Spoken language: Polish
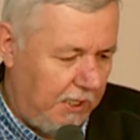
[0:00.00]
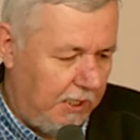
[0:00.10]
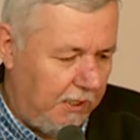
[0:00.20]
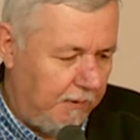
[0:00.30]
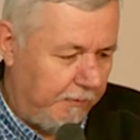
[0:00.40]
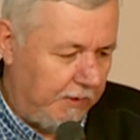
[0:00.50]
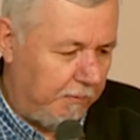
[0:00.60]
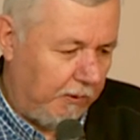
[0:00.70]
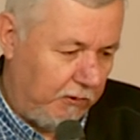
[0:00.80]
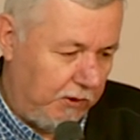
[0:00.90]
i
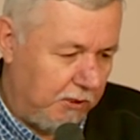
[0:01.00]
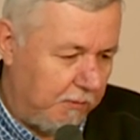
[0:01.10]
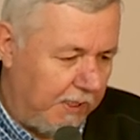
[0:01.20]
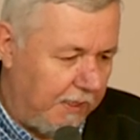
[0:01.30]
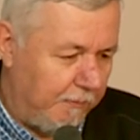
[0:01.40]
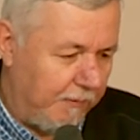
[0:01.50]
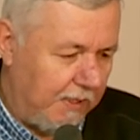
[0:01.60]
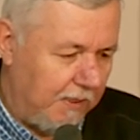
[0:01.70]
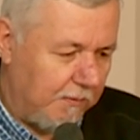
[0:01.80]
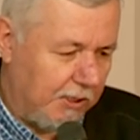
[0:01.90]
powinniśmy je
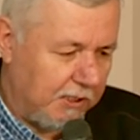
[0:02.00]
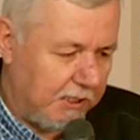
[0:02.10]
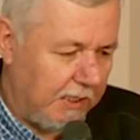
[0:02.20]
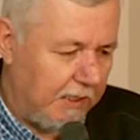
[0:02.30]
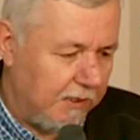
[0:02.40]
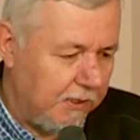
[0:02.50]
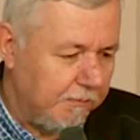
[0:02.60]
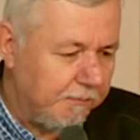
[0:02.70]
e, przestrzegać.